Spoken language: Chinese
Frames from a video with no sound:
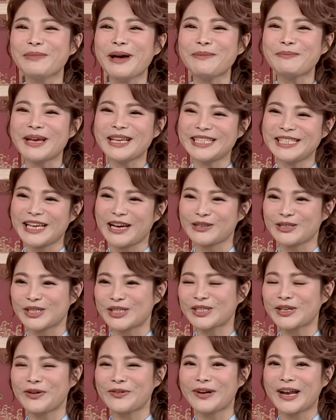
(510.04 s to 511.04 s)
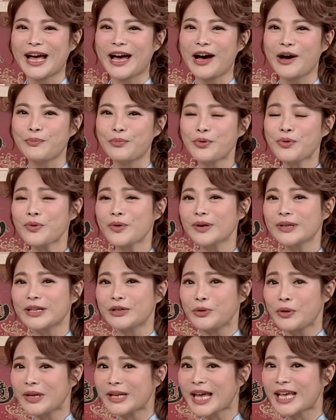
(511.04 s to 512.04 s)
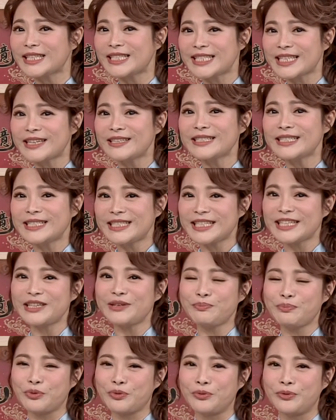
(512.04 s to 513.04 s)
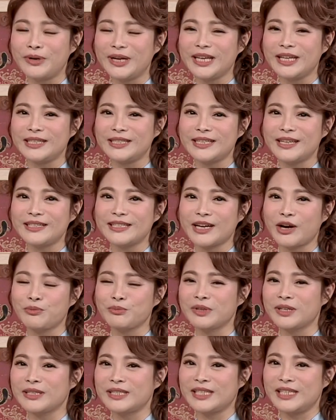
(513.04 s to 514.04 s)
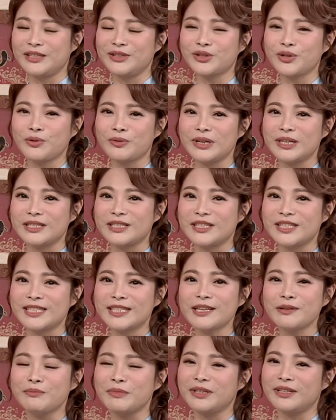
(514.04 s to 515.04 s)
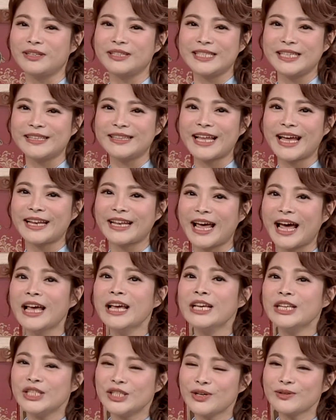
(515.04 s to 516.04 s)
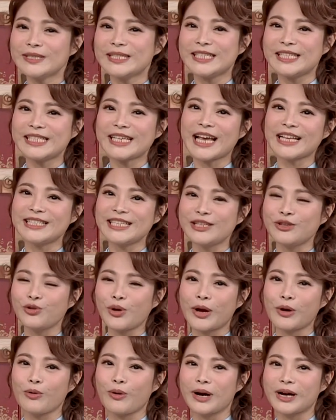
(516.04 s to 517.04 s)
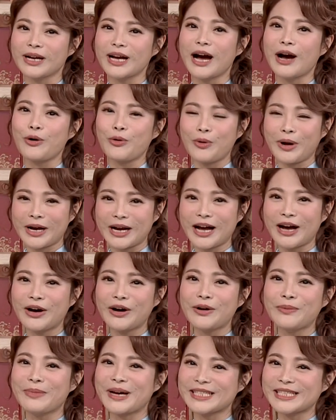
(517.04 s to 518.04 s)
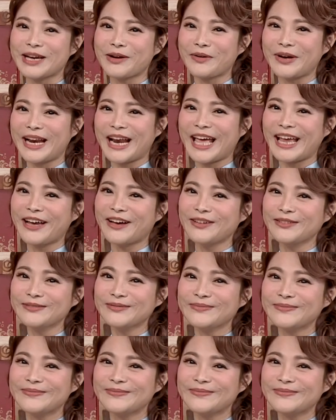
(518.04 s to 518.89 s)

慢慢享受了哈。不过呢，原来增肌补力、增强我们的行动力是这么的简单呐。休息一下，间段广告，广告后马上回来哟。